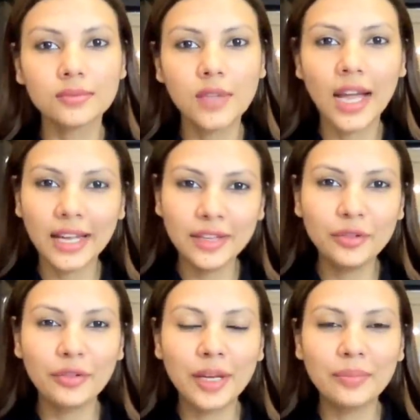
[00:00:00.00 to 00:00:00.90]
Hi
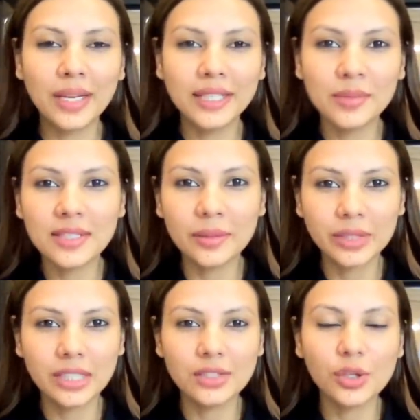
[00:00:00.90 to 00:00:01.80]
everyone, my name is
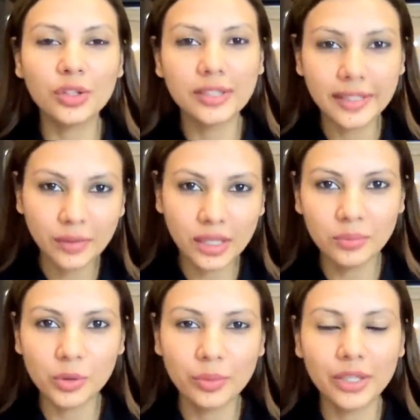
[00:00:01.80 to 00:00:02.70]
Tamanna Chaudhary.
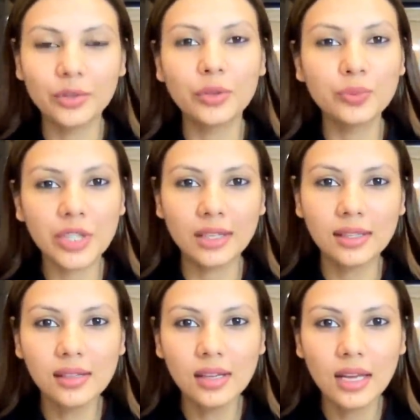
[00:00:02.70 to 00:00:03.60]
Welcome to my YouTube
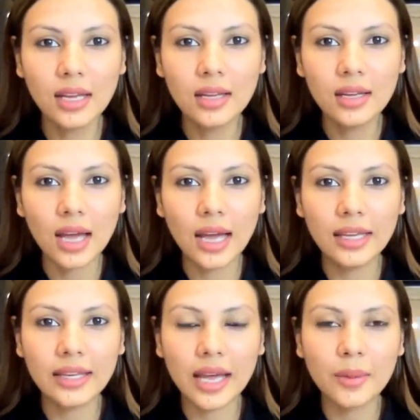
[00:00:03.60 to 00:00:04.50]
channel.
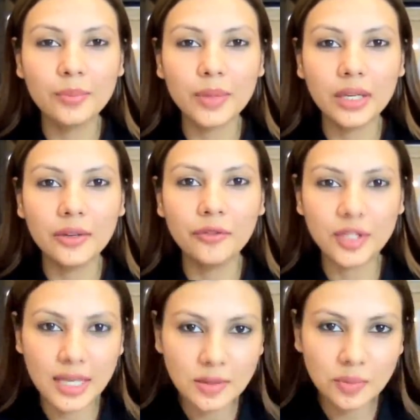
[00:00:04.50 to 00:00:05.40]
आई एम
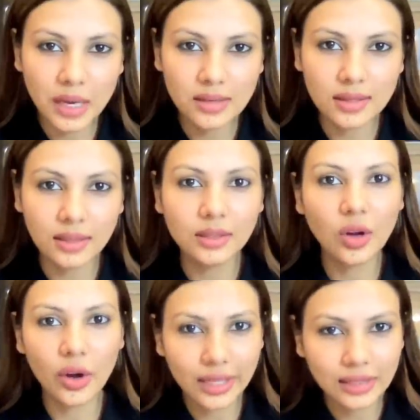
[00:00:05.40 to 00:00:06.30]
फिजिक्स मास्टर
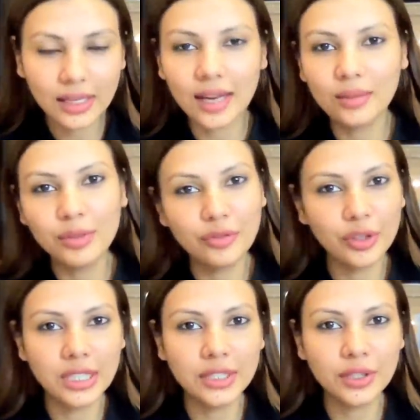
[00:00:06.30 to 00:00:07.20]
ऑन on अकेडमी फॉर
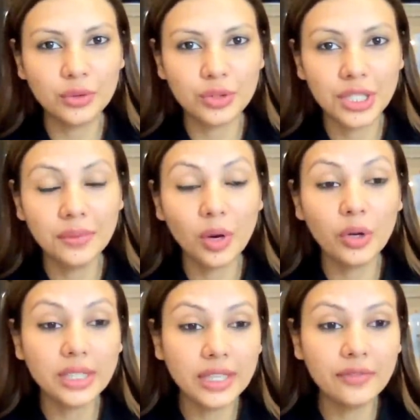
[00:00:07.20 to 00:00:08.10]
नीट यू जी
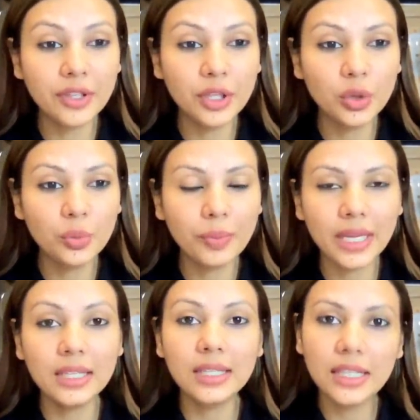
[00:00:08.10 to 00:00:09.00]
और ये वीडियो
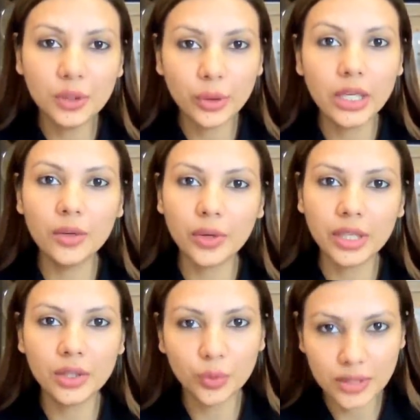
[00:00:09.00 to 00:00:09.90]
मैं नीट
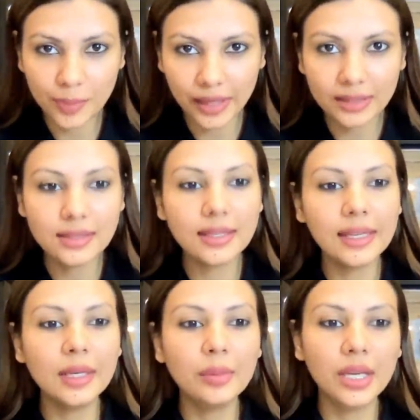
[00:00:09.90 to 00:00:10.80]
2022 एस्पायरेंट्स के
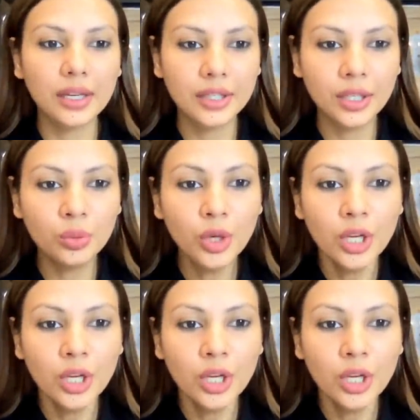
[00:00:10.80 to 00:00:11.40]
लिए बना रही हूँ